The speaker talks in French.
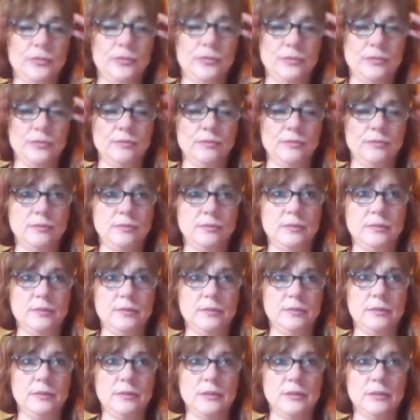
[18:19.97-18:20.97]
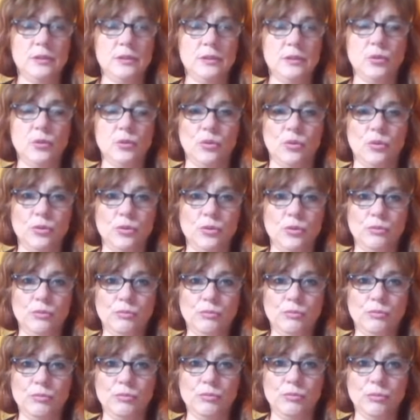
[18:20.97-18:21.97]
euh, quand on,
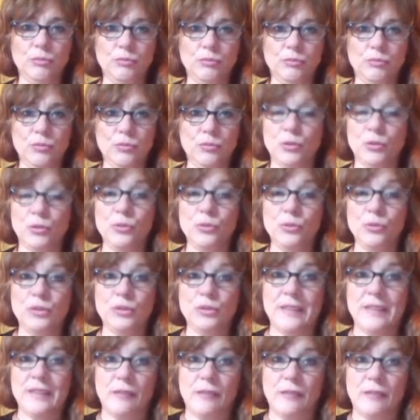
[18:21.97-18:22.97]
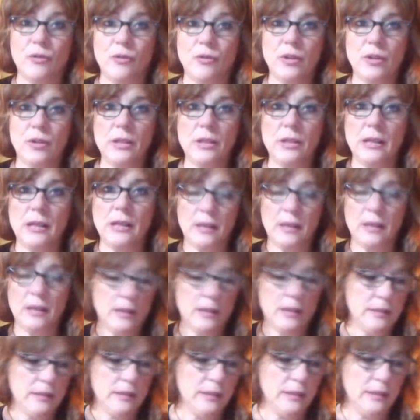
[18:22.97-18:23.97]
notre cerveau, il
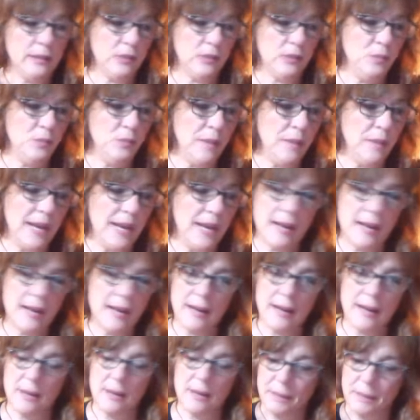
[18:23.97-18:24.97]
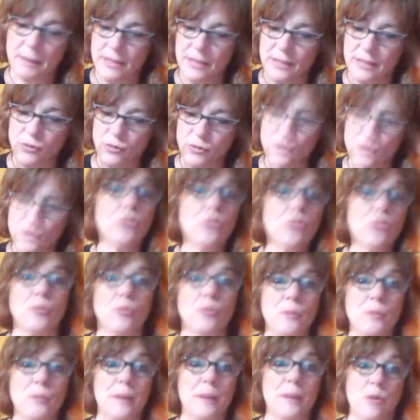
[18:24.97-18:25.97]
a, il a, du mal à parler de choses
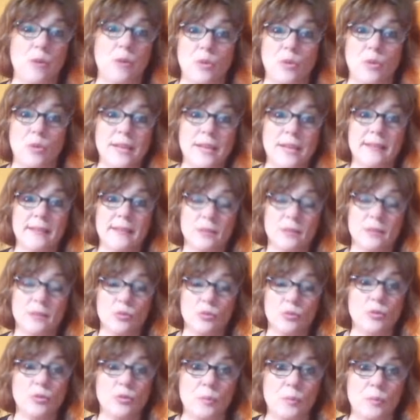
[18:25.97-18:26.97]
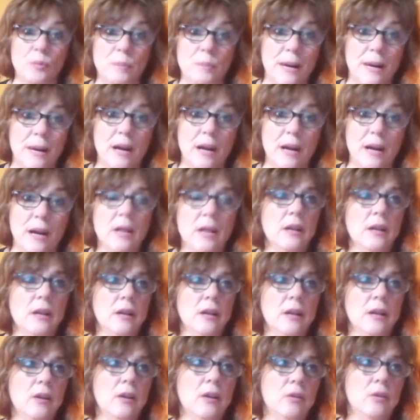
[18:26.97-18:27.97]
qu'on ne peut pas connaître. Donc, on peut pas...
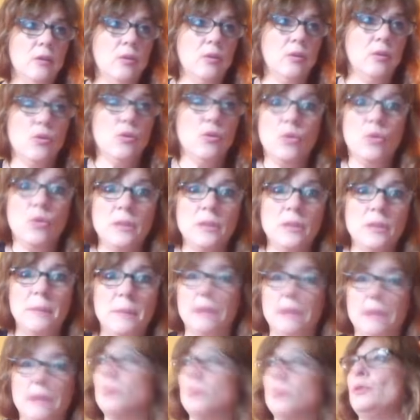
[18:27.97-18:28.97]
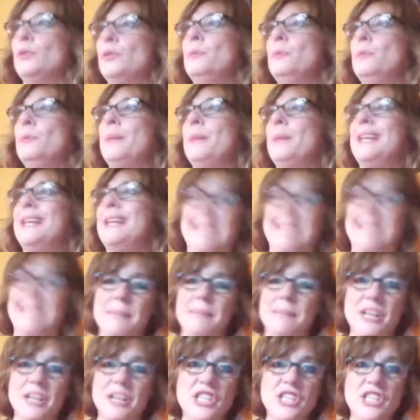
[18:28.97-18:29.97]
On le connaît pas, donc on ne peut pas
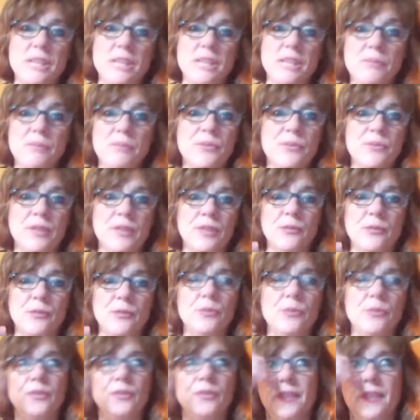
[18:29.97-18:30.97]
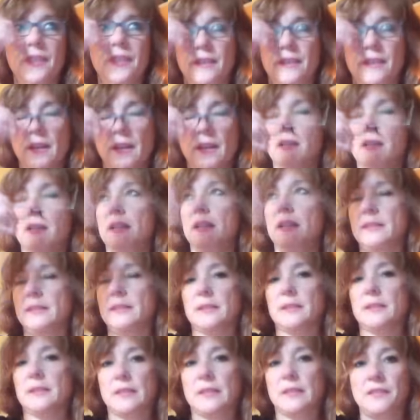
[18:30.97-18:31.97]
l'imaginer puisque ça ne
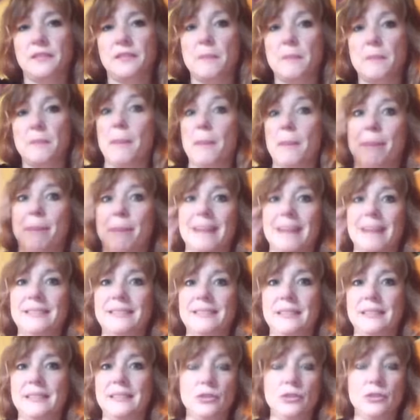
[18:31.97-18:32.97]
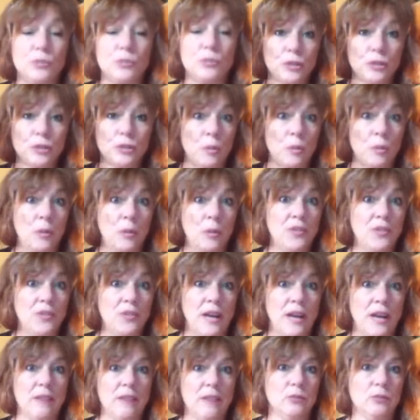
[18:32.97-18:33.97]
ça, ne fait pas partie de votre
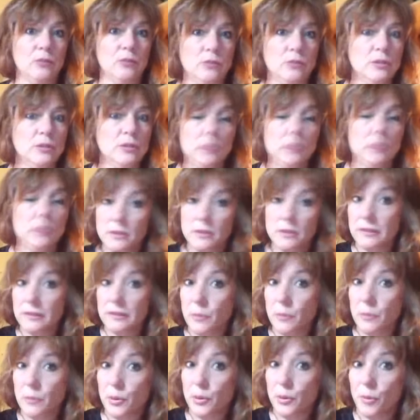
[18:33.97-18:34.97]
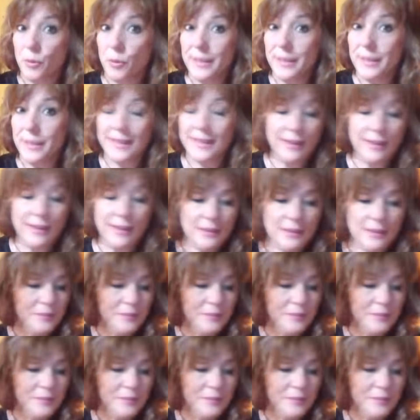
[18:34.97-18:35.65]
mental. Donc, c'est un peu compliqué.